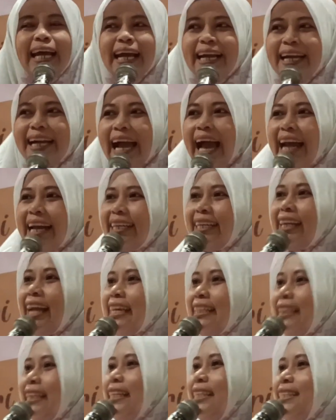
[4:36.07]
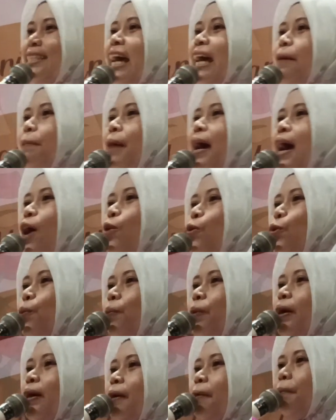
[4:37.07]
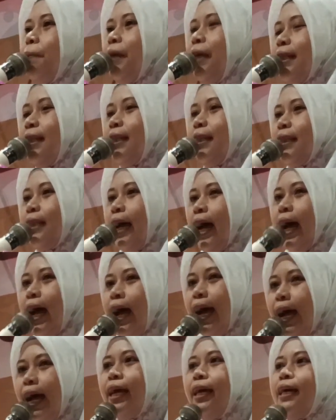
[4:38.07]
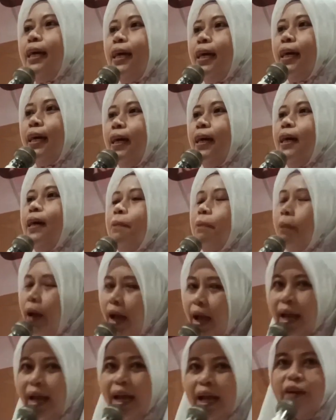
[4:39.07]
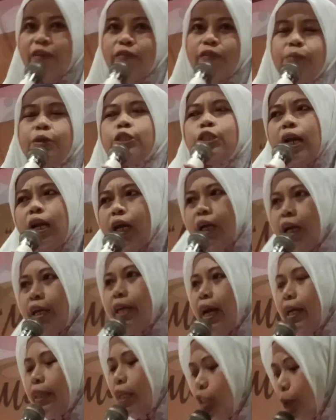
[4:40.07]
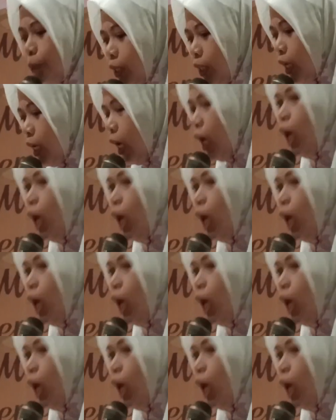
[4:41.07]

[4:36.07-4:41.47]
Karena tidak mau meminta maaf. Misalkan ada kata seperti ini,